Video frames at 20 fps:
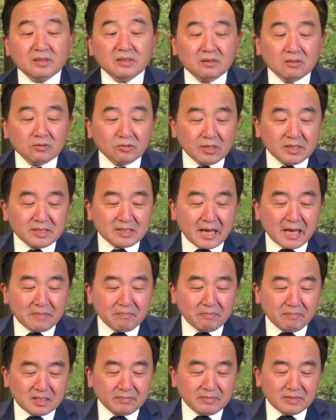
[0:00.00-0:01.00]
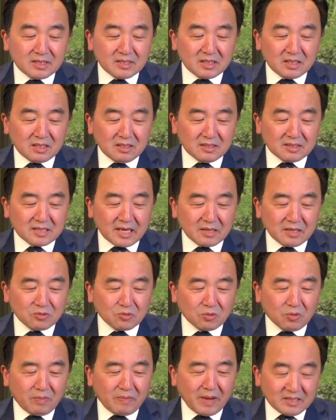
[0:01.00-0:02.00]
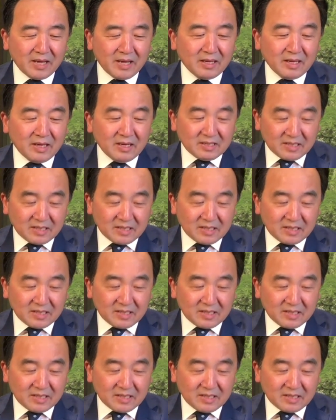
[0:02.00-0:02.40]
所以在西在左派